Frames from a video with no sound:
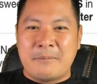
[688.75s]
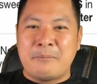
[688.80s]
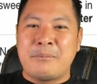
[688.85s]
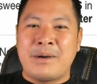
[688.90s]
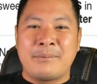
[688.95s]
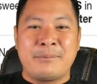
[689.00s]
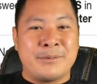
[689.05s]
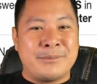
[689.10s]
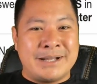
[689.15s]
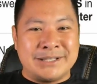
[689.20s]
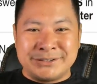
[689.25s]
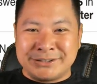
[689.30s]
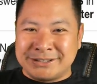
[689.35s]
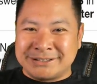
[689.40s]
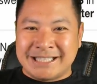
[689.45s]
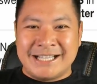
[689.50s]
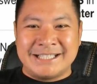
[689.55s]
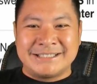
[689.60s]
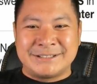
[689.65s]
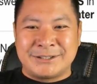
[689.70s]
Pag pumasok ko
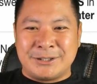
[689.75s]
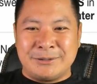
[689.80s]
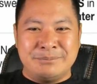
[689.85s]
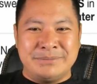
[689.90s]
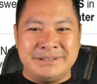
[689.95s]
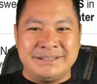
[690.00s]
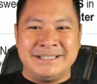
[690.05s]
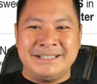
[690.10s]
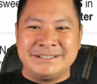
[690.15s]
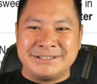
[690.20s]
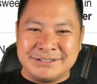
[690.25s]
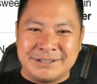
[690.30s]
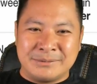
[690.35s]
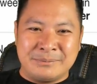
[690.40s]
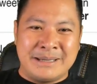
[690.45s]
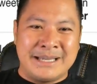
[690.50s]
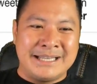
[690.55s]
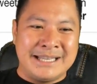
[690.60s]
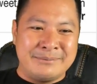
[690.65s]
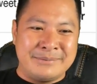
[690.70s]
tayo sa combination of
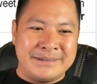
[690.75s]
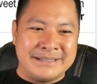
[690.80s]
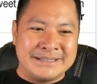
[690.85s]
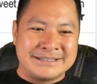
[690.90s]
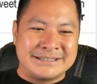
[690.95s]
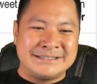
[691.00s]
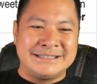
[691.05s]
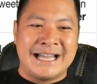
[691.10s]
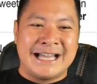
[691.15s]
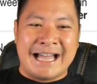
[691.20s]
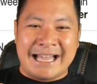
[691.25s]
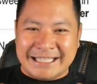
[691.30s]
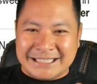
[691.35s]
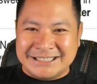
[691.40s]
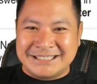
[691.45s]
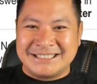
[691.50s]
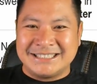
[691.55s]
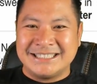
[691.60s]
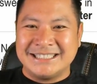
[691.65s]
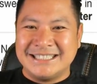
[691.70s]
elements,
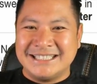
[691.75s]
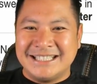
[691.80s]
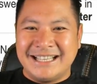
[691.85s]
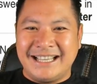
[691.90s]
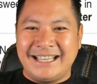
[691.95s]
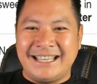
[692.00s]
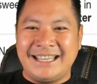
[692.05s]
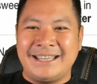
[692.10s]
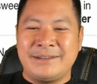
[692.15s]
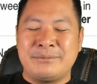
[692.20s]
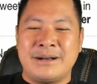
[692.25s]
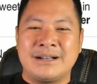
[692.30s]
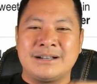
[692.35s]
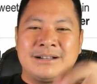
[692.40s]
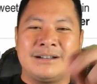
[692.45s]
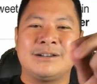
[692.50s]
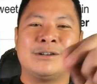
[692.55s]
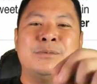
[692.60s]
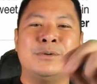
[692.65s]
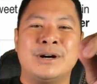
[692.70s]
guys, eh
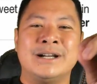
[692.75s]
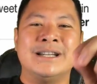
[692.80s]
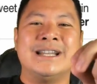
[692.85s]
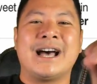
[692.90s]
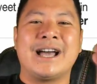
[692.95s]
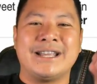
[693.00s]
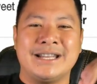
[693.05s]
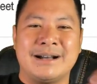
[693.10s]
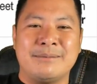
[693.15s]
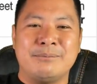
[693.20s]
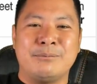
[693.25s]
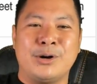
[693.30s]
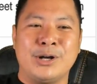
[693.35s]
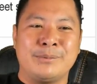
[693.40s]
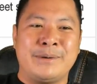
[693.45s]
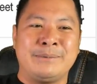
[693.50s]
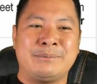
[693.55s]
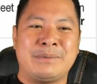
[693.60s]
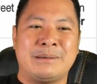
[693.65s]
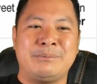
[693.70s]
kumuha na kayo ng
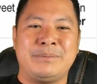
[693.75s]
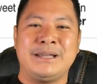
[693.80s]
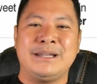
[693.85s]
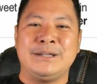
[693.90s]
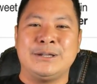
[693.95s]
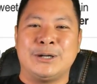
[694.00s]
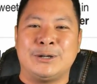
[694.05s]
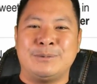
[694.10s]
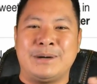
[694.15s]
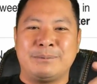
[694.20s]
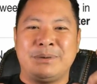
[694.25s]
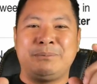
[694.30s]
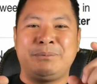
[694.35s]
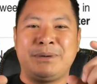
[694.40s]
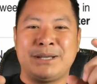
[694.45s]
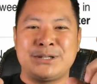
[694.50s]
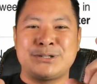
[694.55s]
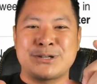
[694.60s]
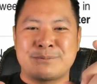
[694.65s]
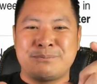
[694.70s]
ballpen papel nyo,
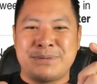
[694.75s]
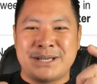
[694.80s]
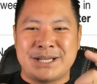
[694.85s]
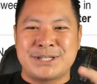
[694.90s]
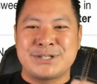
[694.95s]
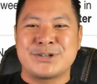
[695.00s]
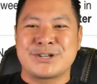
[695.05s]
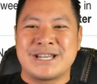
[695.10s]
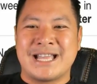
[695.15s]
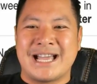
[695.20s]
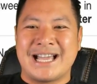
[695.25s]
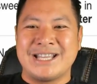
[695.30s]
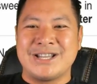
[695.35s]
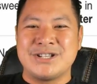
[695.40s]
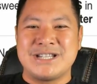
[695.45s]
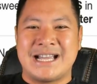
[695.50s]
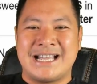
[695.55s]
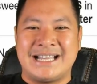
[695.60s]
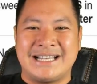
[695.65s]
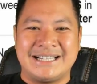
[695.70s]
magpipicture-picture na kayo
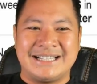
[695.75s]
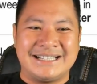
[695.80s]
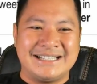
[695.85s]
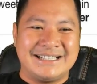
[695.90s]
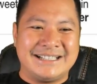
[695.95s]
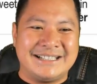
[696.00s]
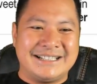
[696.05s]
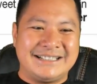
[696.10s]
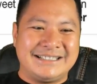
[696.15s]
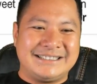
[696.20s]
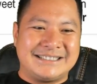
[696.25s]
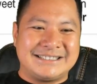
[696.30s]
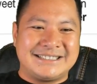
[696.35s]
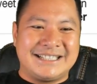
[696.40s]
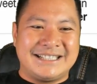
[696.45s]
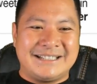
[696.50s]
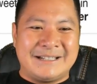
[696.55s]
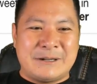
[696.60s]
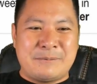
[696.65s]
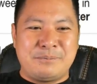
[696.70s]
dyan
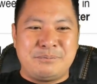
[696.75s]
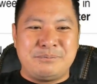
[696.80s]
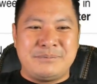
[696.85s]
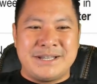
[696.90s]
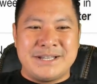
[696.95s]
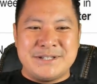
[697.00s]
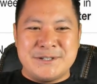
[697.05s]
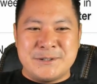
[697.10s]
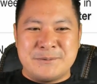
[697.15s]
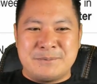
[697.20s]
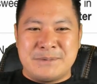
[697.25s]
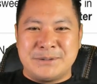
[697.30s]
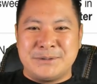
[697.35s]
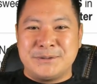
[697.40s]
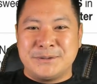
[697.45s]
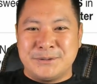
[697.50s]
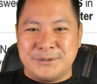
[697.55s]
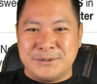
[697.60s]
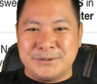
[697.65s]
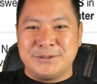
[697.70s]
kasi medyo
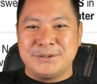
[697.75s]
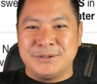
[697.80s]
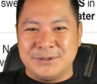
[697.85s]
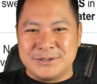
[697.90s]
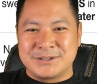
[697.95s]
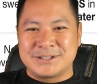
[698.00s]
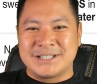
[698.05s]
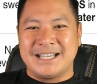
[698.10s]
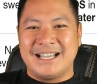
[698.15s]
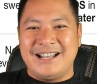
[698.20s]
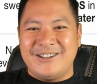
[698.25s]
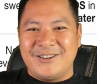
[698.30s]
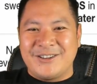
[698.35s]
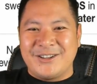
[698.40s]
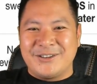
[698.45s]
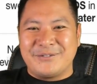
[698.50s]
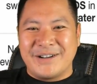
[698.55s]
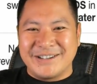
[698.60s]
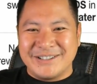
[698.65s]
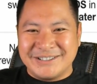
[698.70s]
madugo-dugo sa
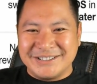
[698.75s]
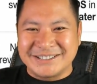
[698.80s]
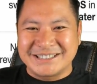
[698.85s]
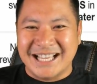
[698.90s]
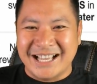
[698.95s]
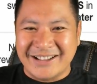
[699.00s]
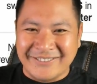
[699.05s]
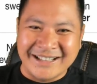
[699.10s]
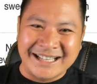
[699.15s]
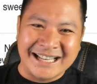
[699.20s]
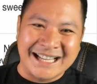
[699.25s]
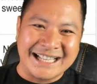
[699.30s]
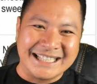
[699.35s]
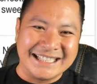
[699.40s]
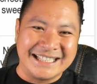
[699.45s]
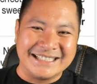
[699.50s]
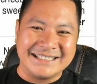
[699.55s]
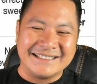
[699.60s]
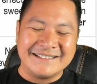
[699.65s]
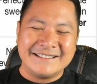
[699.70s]
ilong yung pag-uusapan
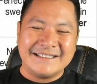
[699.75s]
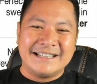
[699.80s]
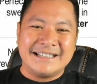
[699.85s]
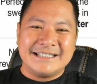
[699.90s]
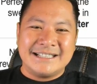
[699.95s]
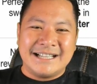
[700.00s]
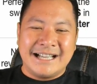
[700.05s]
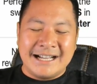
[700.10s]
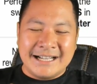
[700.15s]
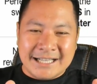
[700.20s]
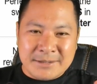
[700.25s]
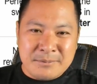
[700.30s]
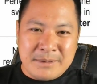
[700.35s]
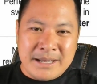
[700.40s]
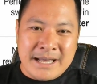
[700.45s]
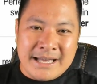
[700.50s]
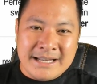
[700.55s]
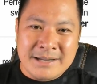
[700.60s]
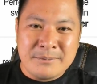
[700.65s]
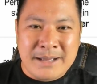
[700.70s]
natin. Hanggat
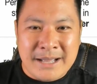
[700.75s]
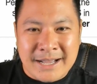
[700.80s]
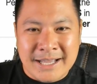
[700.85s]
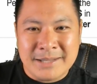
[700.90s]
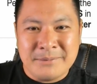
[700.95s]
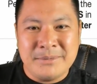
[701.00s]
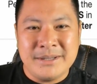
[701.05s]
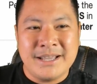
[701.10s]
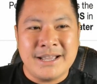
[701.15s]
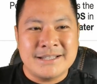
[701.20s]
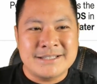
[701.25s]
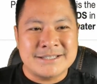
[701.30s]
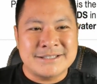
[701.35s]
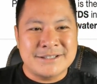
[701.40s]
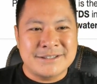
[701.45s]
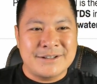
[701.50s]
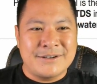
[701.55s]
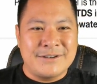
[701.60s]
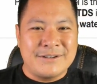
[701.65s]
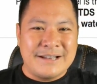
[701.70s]
maaari mga kaibigan, sa
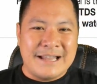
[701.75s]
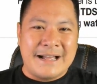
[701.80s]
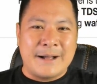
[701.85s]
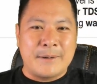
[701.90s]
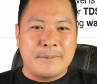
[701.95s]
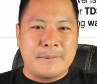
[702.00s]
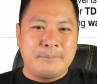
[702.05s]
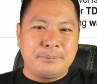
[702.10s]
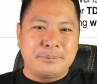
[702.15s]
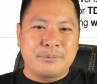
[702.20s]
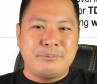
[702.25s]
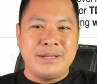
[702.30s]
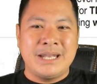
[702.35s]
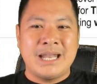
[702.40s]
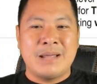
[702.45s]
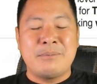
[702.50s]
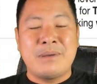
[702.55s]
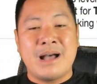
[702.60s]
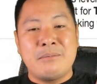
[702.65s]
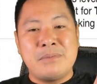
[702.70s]
totoo lang,
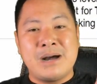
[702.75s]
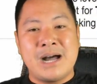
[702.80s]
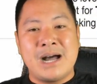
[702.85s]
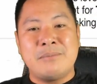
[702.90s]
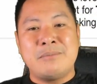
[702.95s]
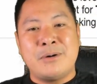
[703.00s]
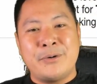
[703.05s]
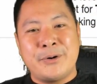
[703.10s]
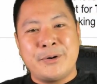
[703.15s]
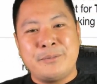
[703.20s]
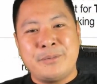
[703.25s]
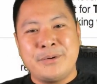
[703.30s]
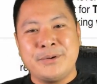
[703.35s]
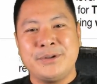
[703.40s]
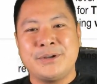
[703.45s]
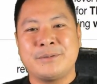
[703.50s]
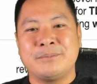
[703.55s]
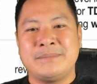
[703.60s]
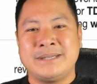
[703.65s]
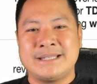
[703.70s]
pinabababaw ko po
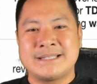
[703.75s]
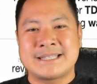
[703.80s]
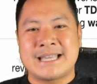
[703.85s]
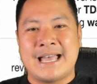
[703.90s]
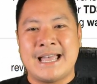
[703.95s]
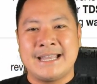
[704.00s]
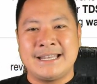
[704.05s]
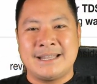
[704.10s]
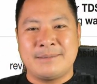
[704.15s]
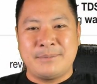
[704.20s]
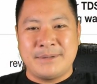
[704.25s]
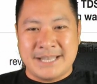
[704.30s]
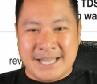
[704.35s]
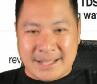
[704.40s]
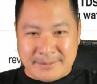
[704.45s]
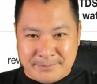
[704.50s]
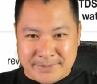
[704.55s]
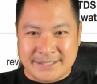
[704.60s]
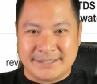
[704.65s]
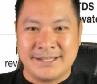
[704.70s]
yung mensahe na
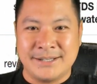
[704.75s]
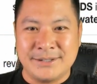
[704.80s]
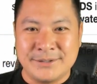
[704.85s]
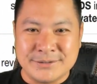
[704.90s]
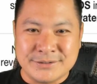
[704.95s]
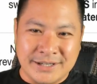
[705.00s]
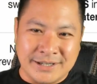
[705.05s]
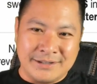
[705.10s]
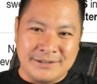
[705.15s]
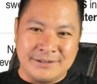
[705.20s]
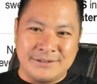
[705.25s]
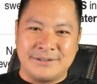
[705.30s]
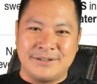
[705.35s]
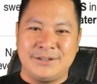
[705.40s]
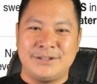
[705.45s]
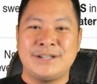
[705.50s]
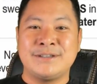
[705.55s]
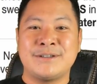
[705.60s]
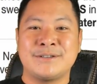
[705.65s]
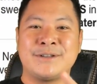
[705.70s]
pinaparting ko sa inyo.
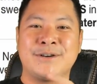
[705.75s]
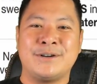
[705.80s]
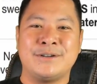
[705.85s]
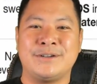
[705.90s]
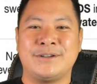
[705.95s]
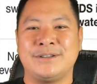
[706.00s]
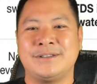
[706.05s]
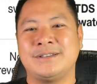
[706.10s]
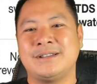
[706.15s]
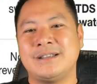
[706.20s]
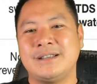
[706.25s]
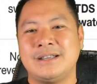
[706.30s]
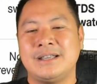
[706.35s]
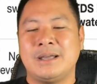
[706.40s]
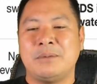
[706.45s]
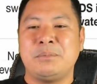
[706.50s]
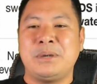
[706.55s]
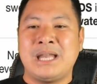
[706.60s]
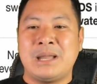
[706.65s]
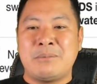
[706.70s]
Yun ang totoo nun.
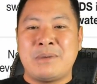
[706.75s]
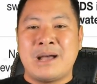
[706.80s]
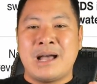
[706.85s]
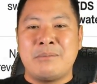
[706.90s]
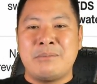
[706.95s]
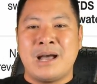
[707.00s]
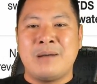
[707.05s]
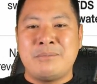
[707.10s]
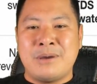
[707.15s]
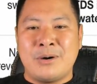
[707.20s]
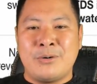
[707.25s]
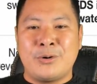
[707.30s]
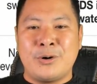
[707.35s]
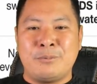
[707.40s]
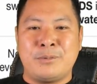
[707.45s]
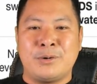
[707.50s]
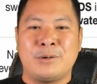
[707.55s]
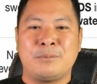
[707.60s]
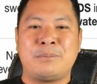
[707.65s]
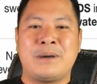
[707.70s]
Pinabababaw ko
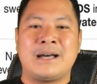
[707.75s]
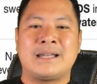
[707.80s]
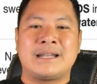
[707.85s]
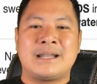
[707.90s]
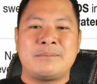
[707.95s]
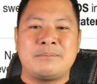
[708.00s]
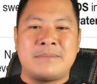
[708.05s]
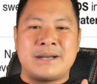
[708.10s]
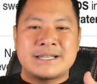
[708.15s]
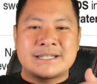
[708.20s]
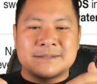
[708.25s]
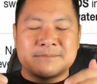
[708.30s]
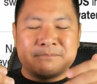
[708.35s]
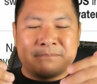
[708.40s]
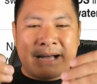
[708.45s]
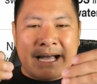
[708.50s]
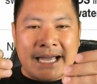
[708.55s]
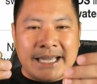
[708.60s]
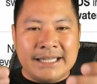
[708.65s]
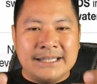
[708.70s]
po para mas
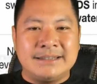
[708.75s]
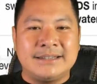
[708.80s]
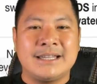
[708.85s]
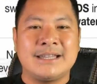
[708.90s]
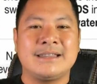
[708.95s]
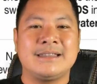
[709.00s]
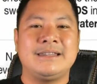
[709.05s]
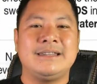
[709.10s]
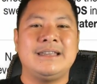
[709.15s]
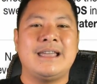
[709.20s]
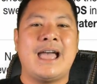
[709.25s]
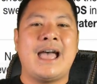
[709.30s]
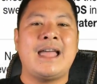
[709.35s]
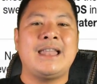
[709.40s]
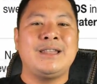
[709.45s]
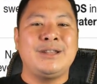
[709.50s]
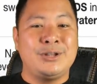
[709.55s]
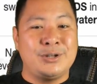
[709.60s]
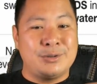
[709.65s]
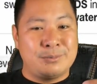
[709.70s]
maintindihan
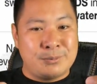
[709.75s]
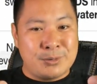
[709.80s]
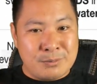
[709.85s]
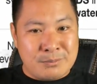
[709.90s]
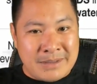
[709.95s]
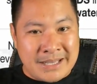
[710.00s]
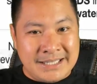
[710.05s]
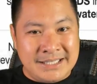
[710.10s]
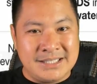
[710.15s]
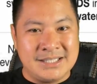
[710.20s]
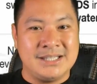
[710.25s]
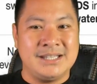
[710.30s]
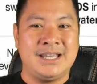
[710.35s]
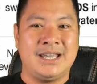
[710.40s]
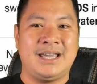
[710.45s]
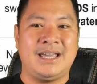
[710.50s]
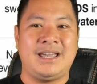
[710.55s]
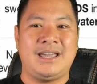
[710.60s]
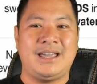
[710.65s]
niyo pong maigi.